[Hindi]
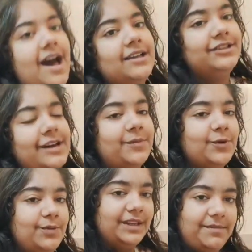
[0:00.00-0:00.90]
आज
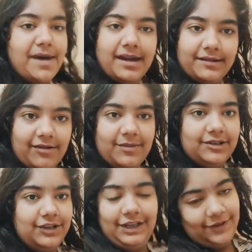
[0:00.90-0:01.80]
आपको मेरे बैकग्राउंड
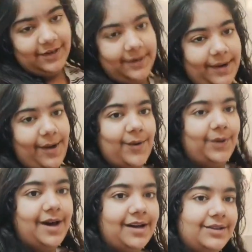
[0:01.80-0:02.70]
में चेंज लग रहा
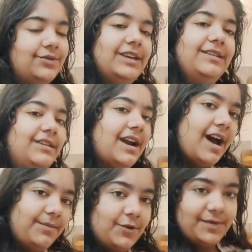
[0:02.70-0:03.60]
होगा क्योंकि
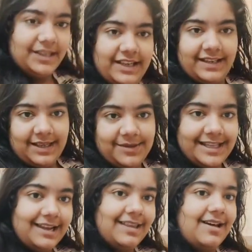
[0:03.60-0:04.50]
आपको मैंने जैसे कि
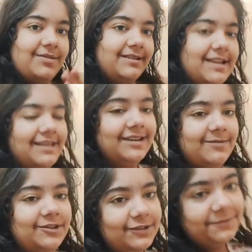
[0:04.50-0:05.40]
बताया था हम एक नए
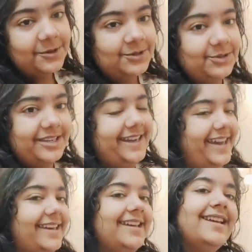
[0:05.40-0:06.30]
घर में शिफ्ट हो चुके
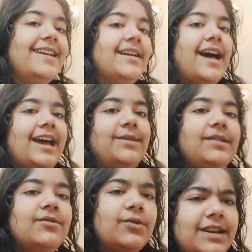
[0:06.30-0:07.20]
हैं आई
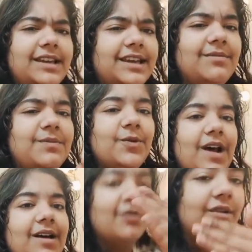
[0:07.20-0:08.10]
मीन हुए नहीं है अभी
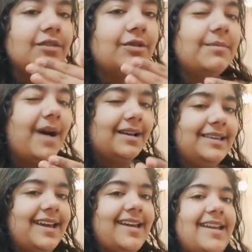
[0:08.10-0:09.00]
पूरा होना थोड़ा
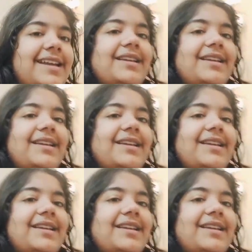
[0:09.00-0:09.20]
बाकी है